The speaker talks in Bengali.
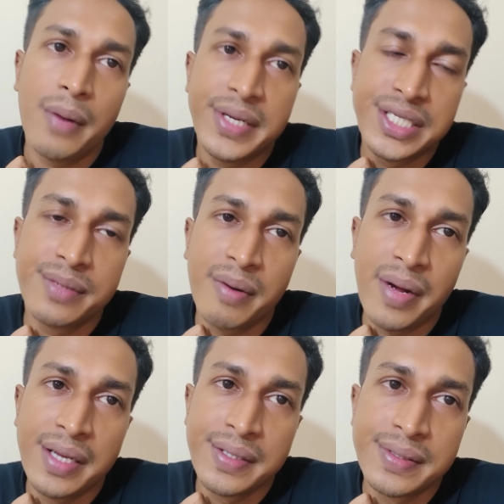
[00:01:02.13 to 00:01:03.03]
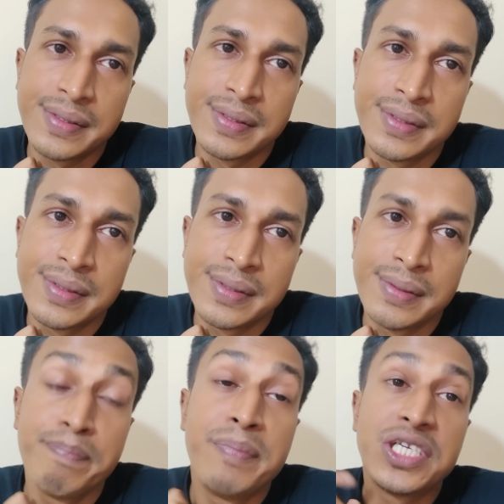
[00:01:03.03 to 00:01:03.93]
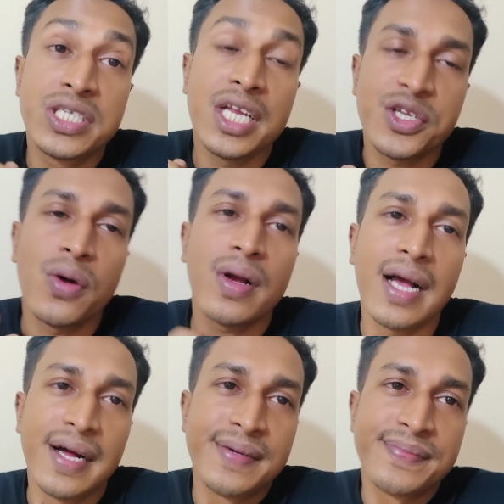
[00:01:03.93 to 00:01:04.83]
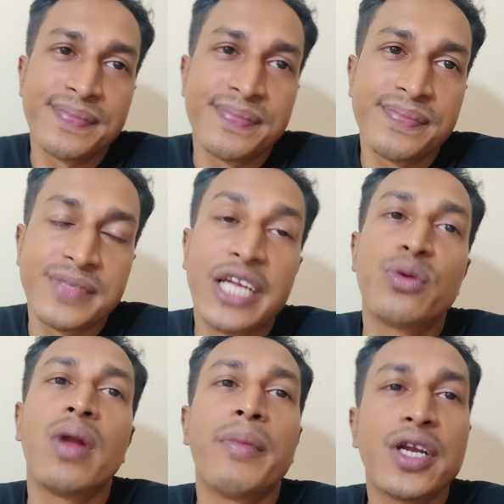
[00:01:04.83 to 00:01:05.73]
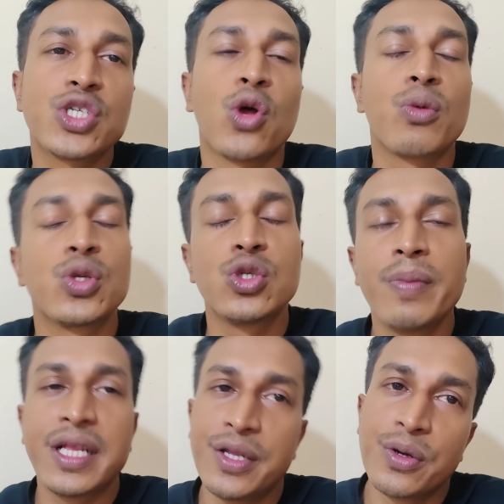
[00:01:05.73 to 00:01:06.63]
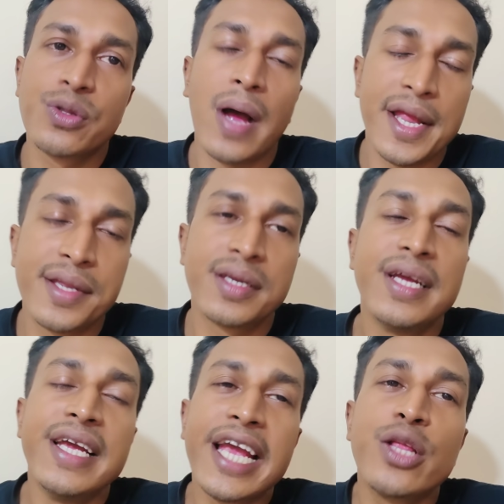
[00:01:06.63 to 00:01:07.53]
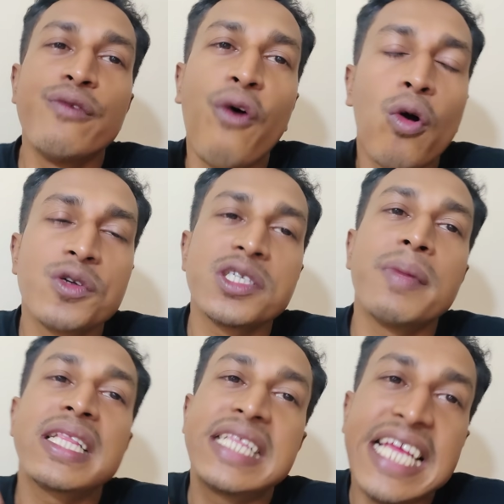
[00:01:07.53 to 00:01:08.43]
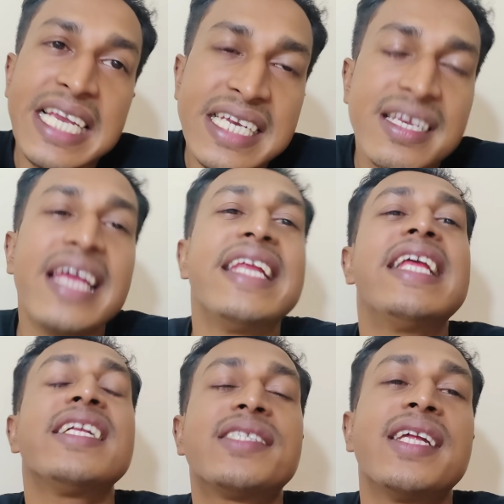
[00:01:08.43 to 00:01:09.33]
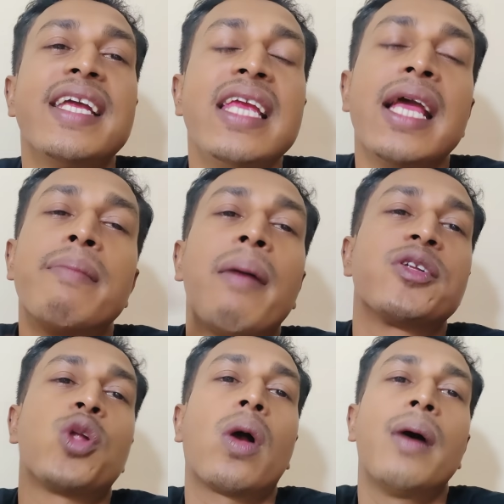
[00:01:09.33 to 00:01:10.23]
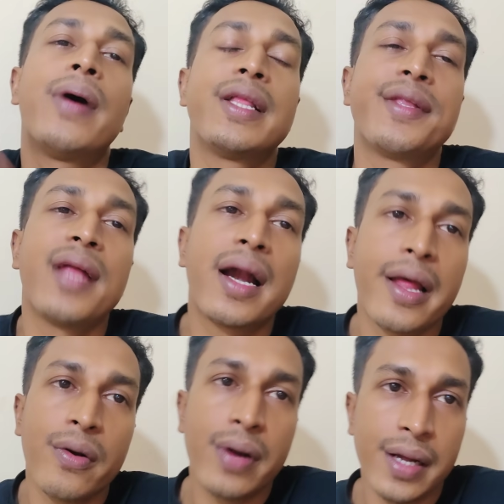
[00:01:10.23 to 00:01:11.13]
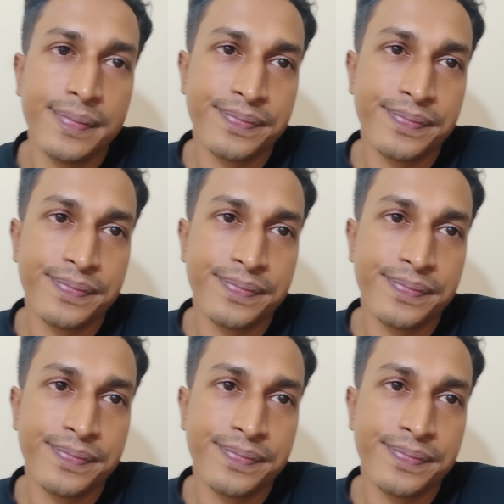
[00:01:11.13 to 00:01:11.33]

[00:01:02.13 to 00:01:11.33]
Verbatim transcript: মারছে মামায় বিশটা ছক্কা এ টুর্নামেন্টের সর্বোচ্চ ব্যক্তিগত হাইস কিন্তু ফকর জামান তিনটা ইনিংসেই মামা ছক্কা মারি দিছে আঠারোটা